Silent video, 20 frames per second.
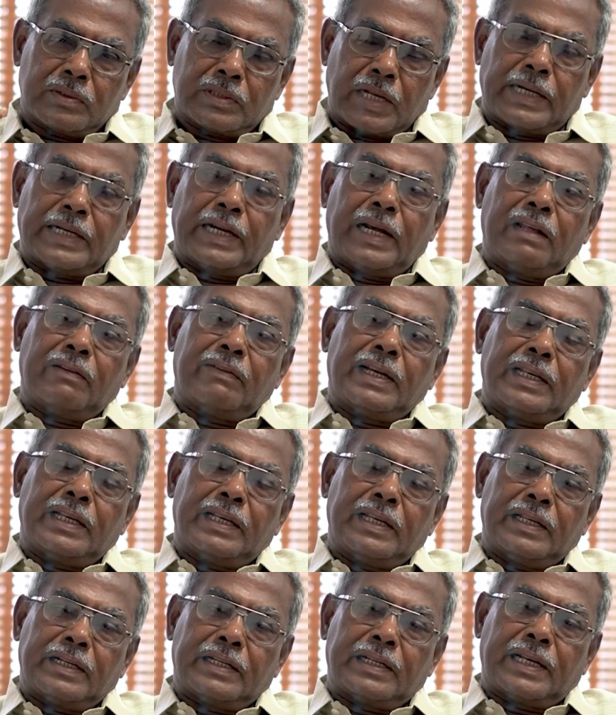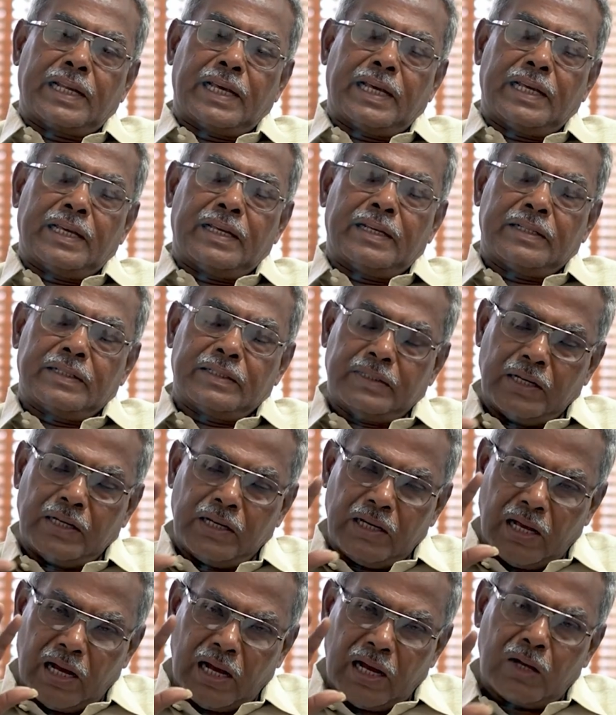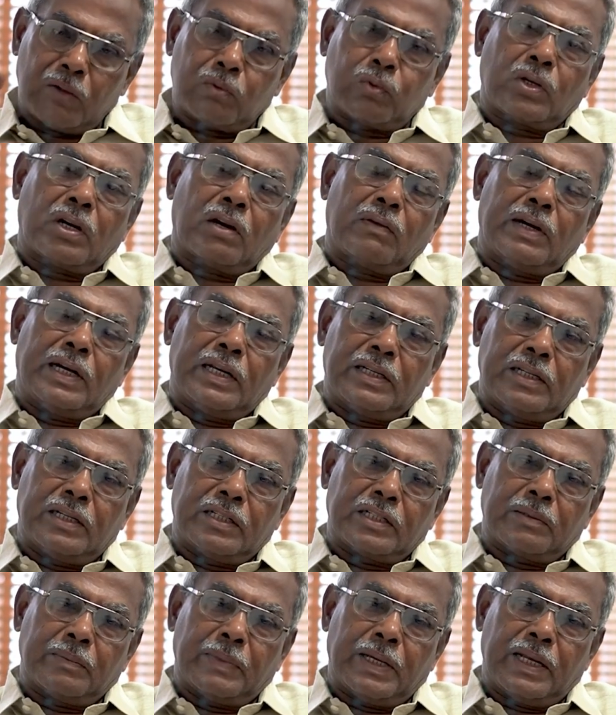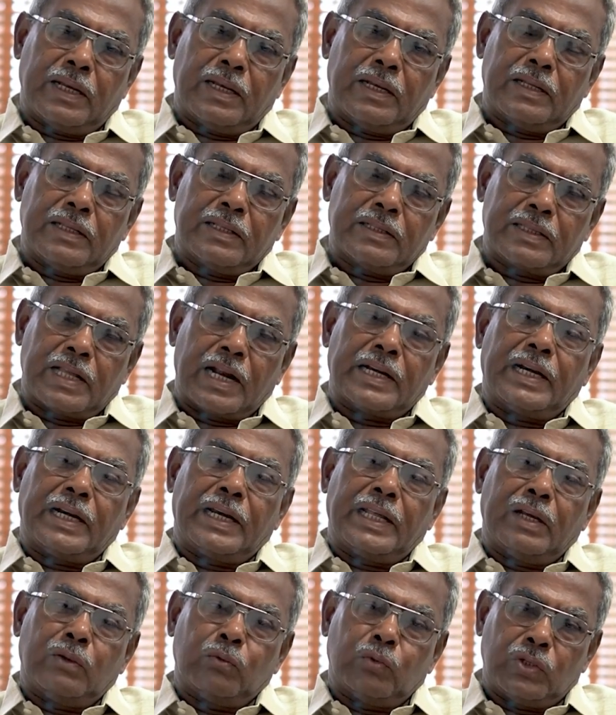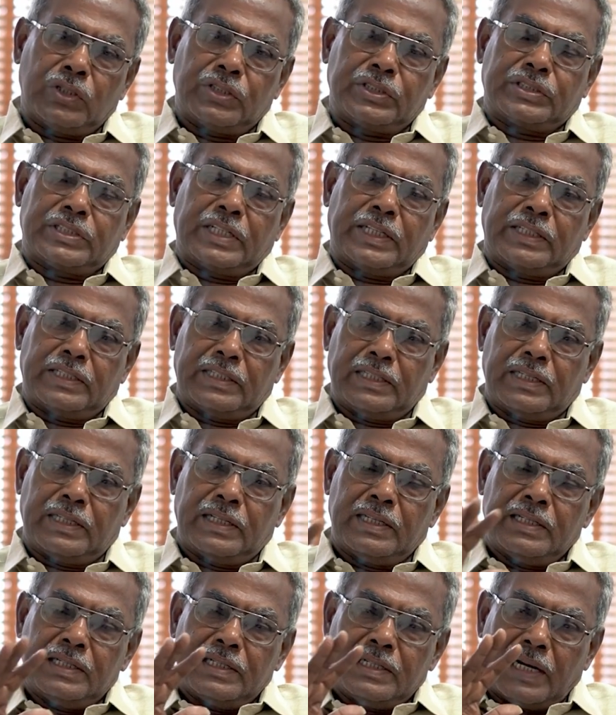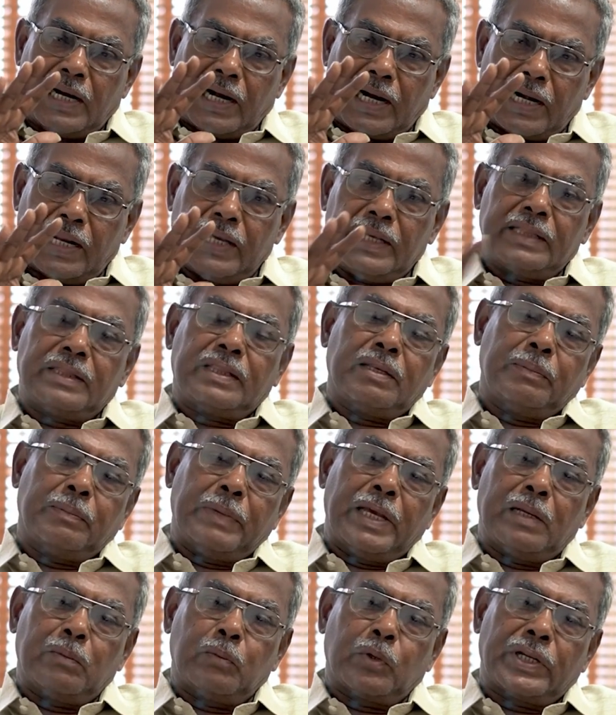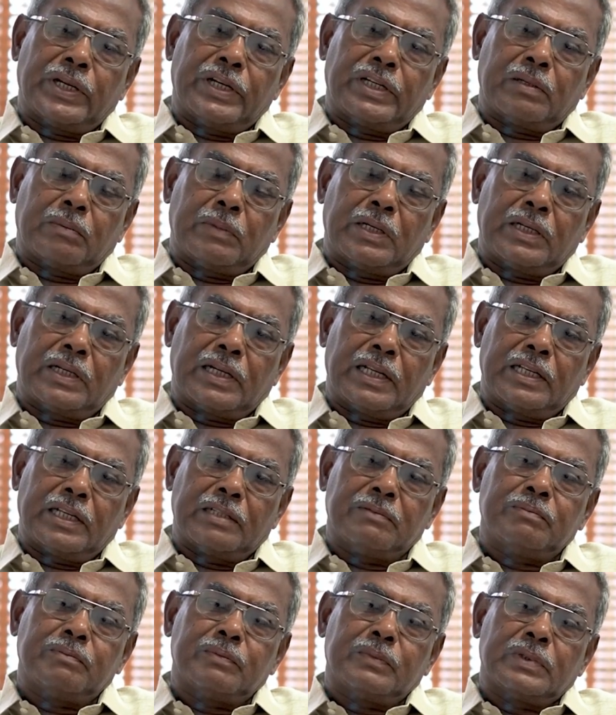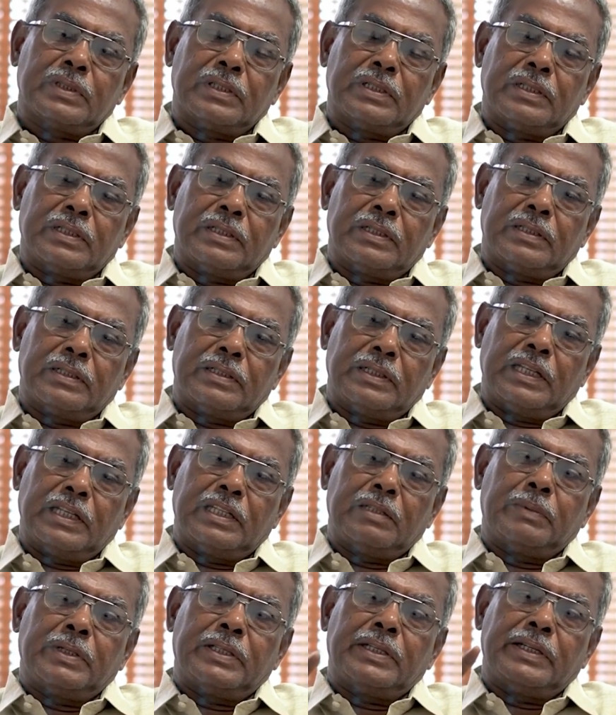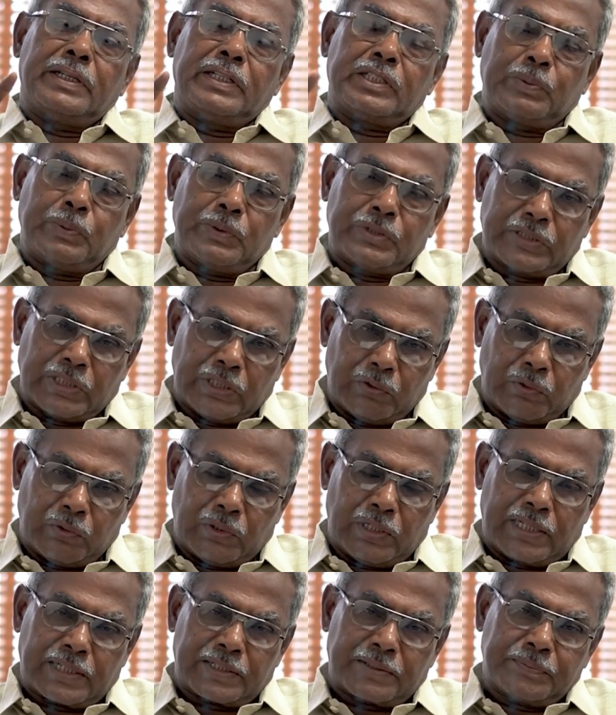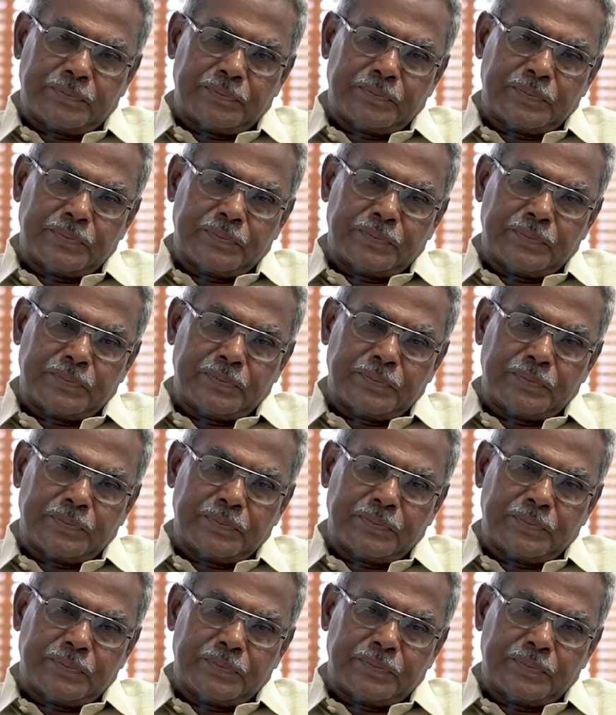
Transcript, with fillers: தண்டனை வழங்கியிருக்கிற எல்லா குற்றவாளிகளுக்குமே தண்டனையை உறுதி செய்து அனைத்து மேல்முறையீட்டு மனுக்களையும் நீதிபதி டிஸ்மிஸ் செய்துள்ளார்